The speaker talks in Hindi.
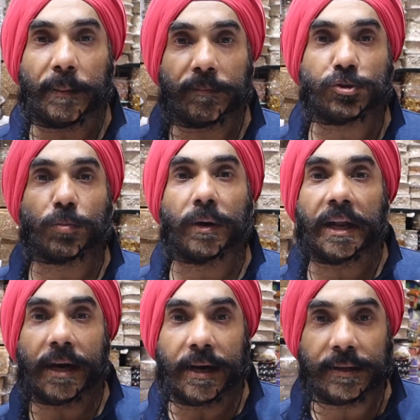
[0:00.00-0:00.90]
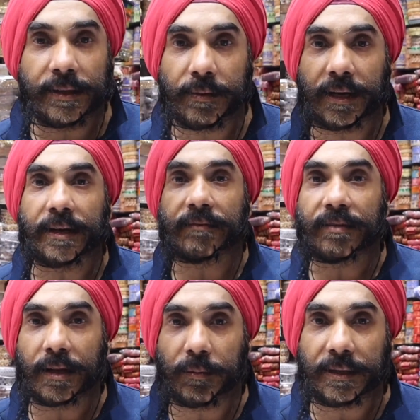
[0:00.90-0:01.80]
पचपन सौ बारह गांधी मार्केट
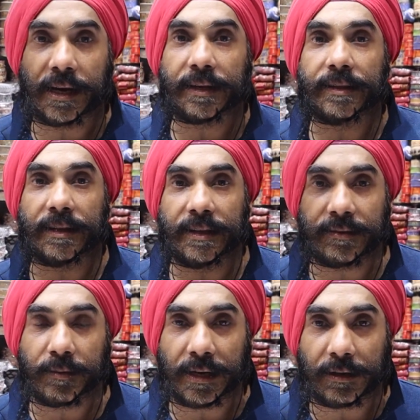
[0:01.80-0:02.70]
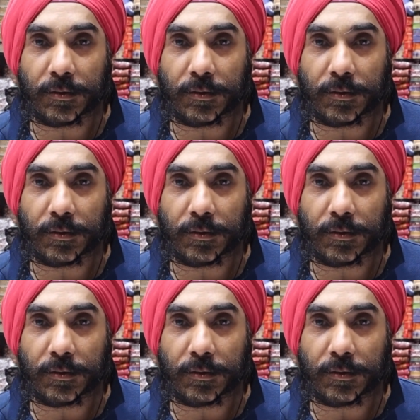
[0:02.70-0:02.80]
सदर बाजार दिल्ली से हमारा